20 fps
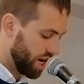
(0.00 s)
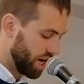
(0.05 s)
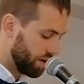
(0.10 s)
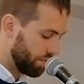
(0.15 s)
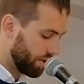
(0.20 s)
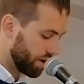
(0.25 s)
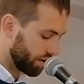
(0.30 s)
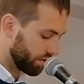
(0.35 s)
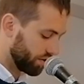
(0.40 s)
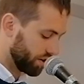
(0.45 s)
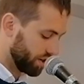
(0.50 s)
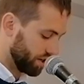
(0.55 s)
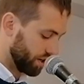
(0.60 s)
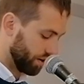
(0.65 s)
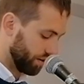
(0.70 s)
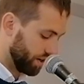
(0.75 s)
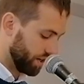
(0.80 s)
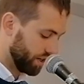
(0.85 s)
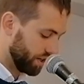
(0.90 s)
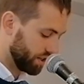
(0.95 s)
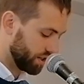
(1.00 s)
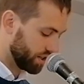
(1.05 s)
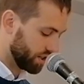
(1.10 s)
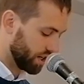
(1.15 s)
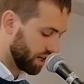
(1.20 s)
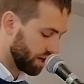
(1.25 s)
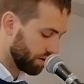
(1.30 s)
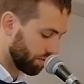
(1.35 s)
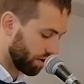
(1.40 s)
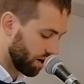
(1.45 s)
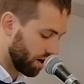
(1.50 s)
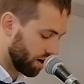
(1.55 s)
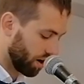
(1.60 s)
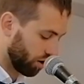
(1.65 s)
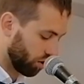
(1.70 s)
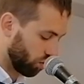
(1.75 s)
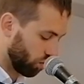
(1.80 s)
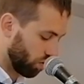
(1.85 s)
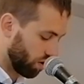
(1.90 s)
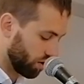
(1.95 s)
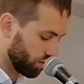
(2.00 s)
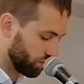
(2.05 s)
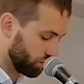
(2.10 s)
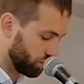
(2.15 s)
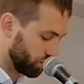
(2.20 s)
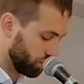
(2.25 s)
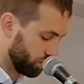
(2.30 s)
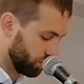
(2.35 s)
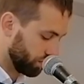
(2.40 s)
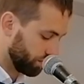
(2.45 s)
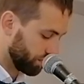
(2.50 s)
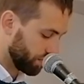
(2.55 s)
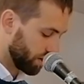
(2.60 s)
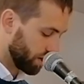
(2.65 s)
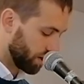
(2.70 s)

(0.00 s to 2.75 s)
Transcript: émerveillée et célébra la gloire de Dieu